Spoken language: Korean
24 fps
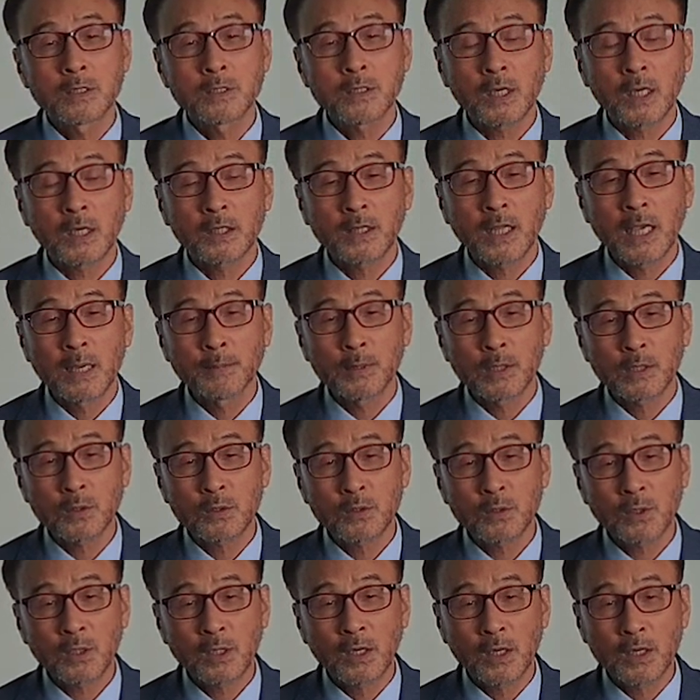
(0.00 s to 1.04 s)
제가
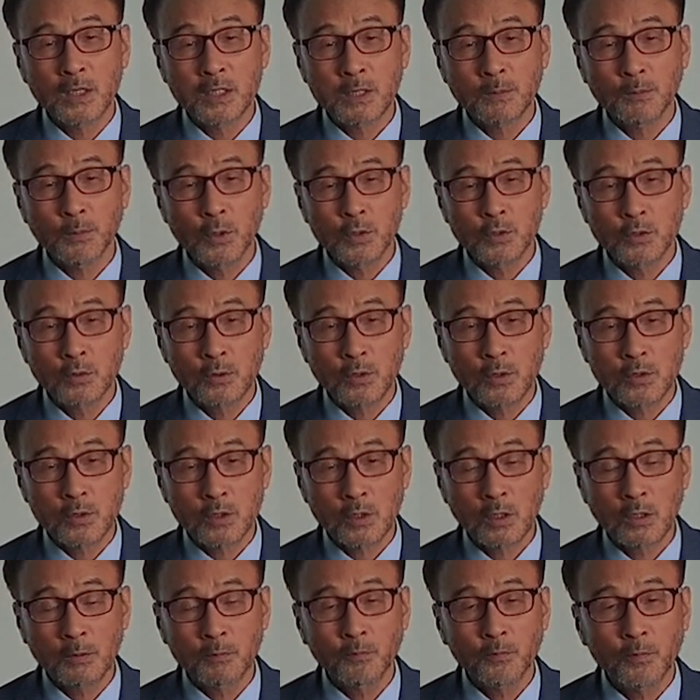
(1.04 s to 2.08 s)
대마도 특강에서 보여준
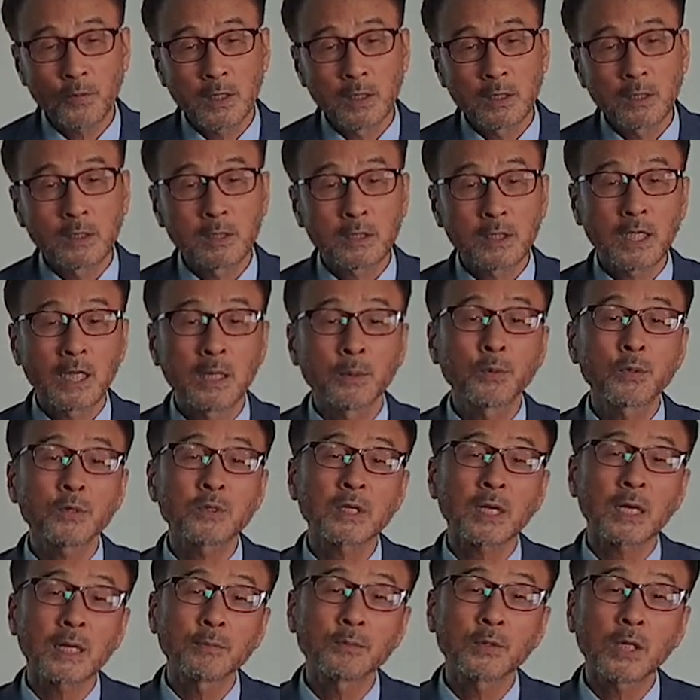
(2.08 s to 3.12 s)
것처럼 일부
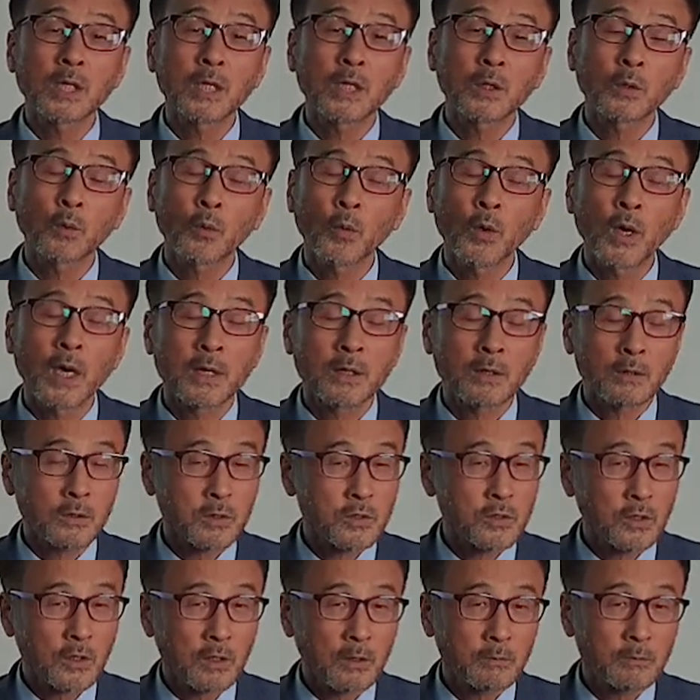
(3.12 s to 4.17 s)
사람들이 오해하는
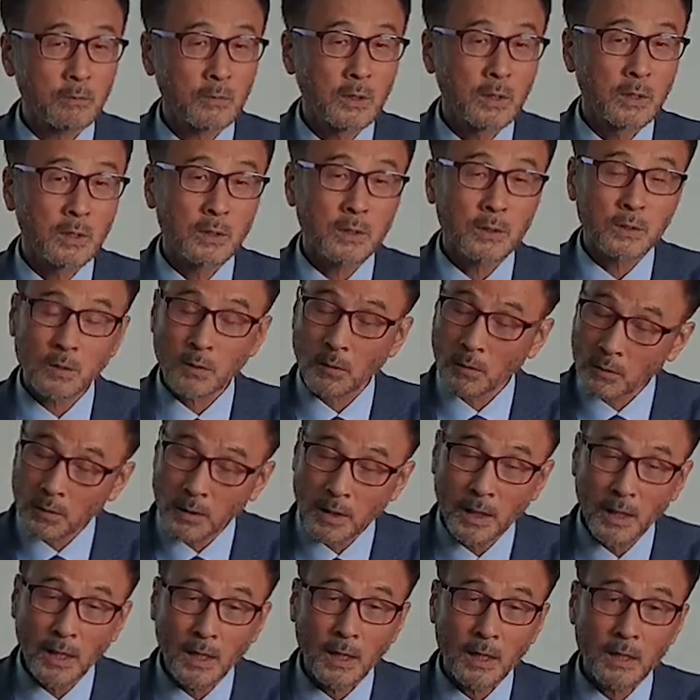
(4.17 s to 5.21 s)
것처럼
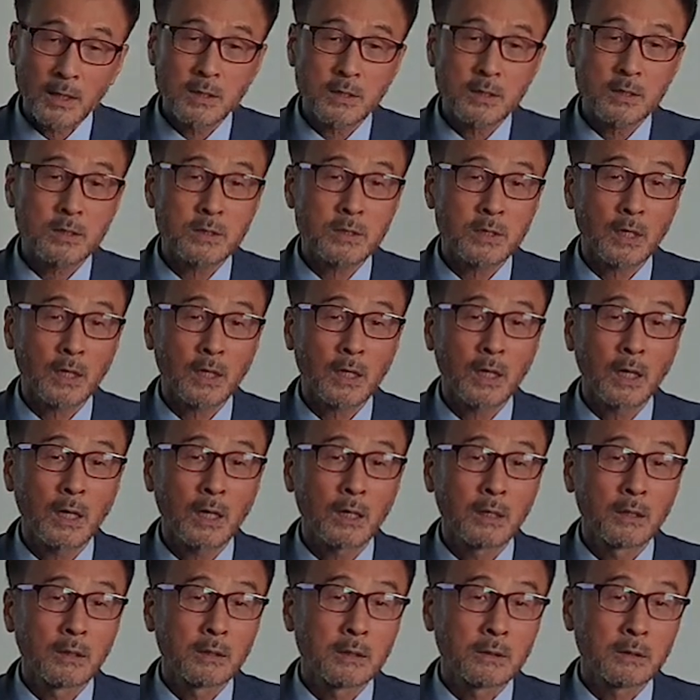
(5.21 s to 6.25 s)
그렇게 제가
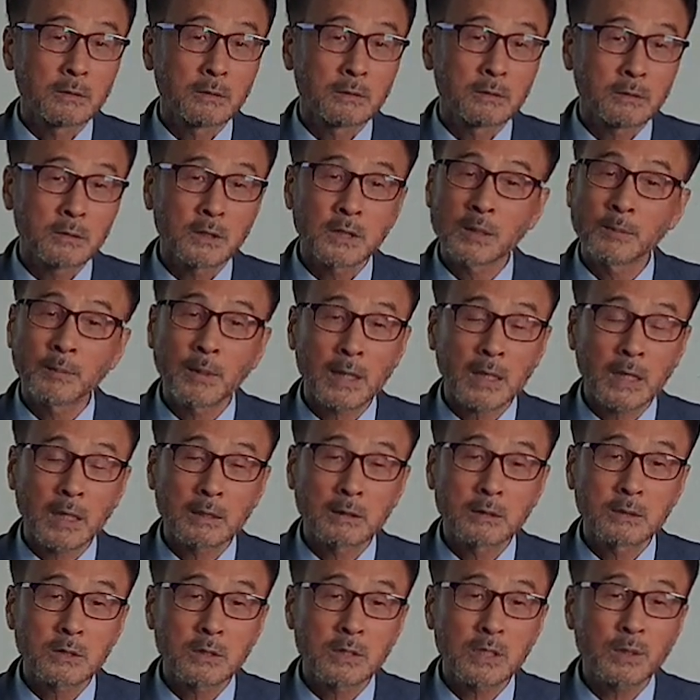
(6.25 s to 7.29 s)
음, 흔히
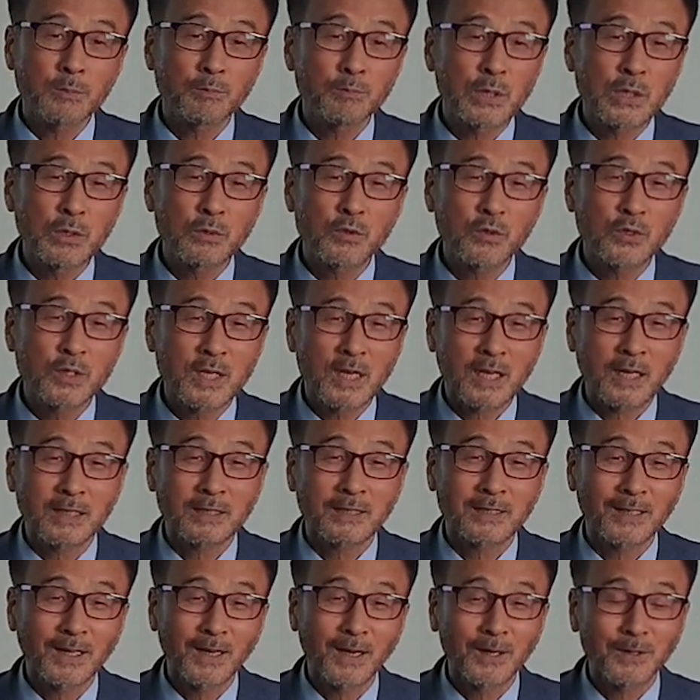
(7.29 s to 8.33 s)
말하는
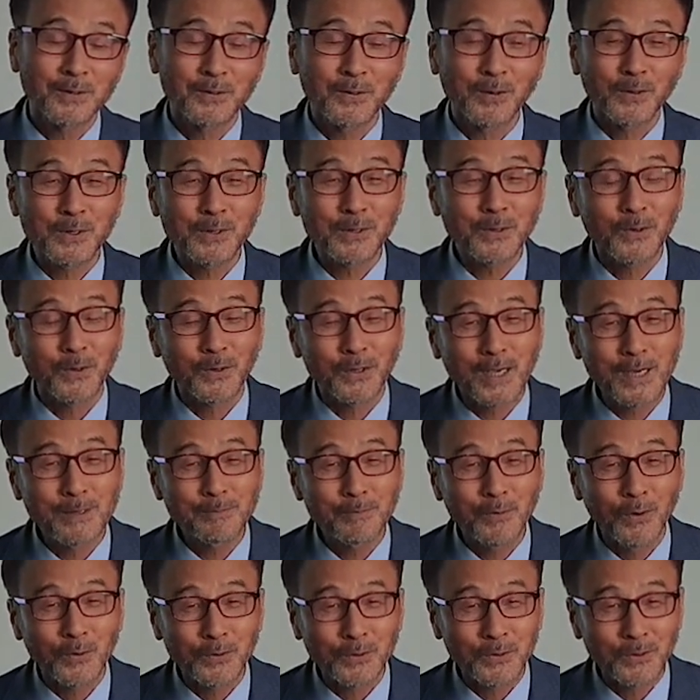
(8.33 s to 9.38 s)
식민주의자라든가 그거는 거리가
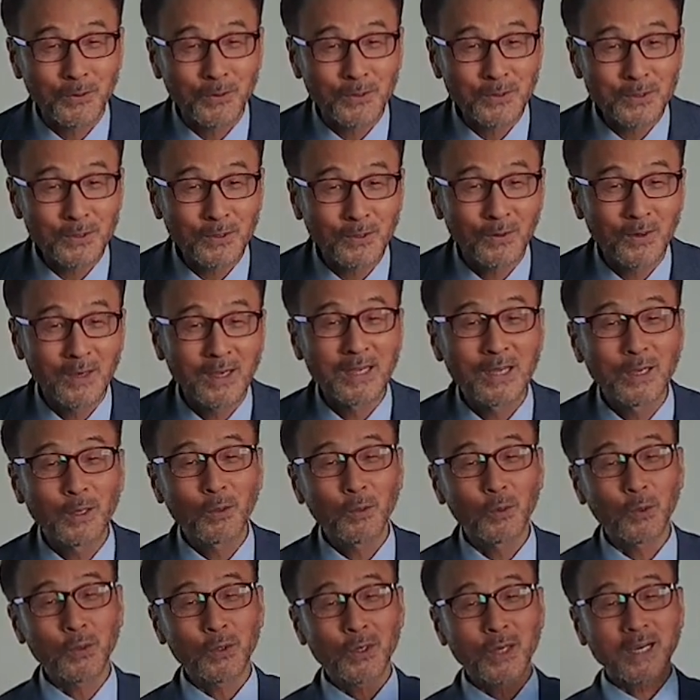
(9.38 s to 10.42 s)
먼 거죠.
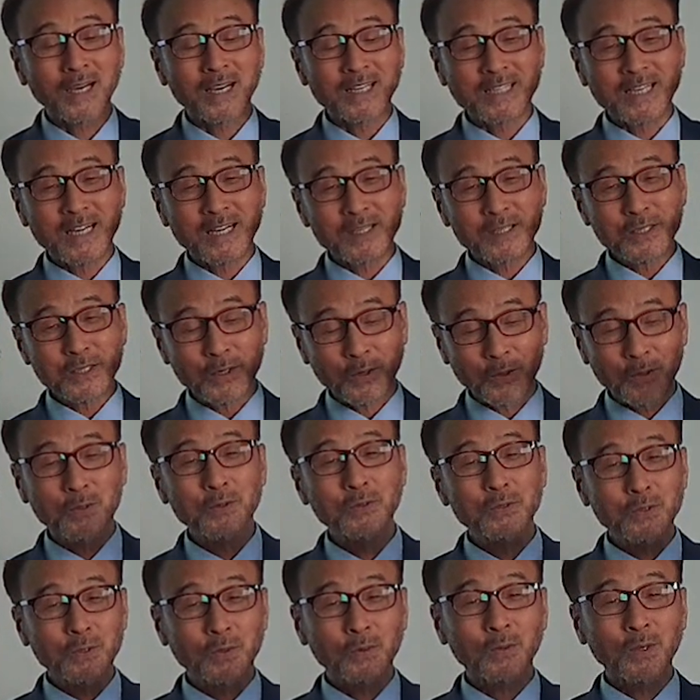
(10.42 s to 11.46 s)
오히려 가장
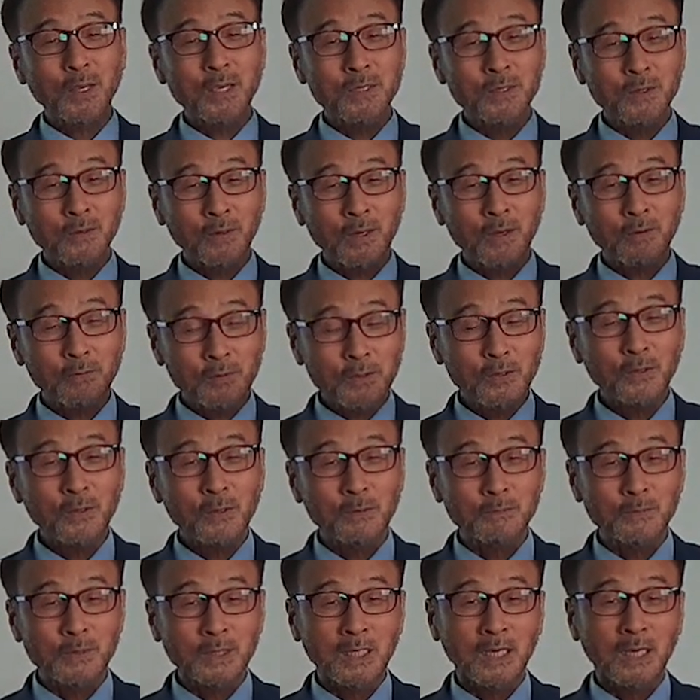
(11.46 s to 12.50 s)
적극적으로 해석을 하고 있는
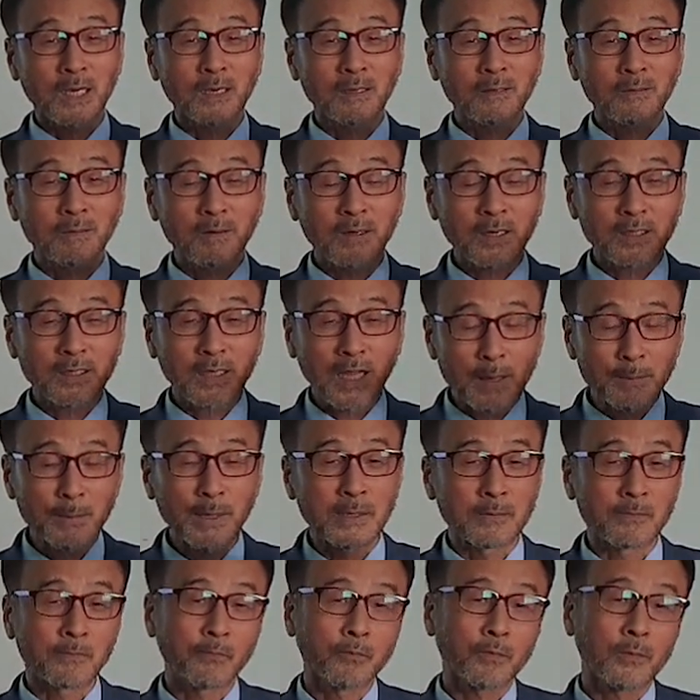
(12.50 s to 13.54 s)
겁니다. 그러나
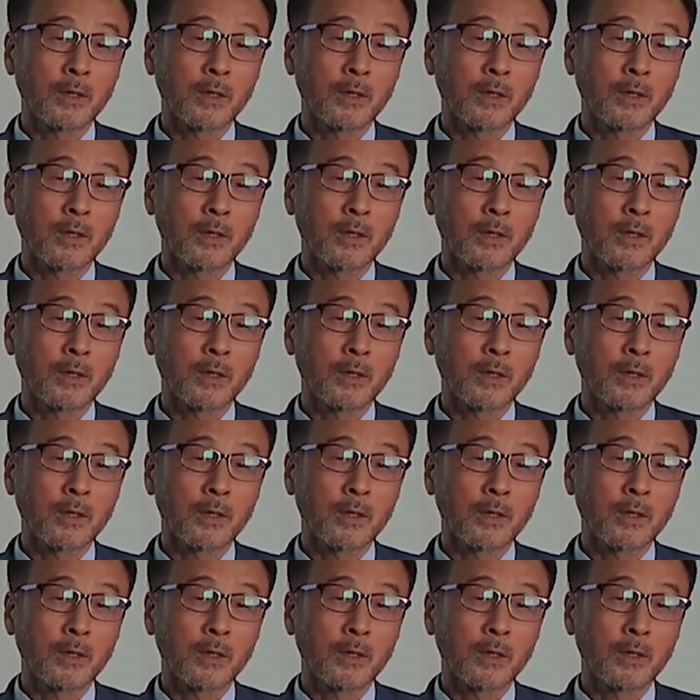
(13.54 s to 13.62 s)
다만